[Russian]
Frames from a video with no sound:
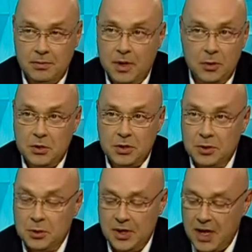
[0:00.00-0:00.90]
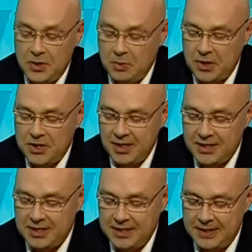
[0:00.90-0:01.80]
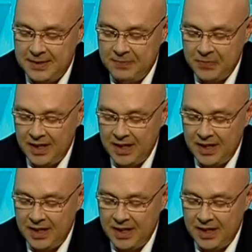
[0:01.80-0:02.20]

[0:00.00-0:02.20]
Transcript: получится, то и раньше, пожалуйста,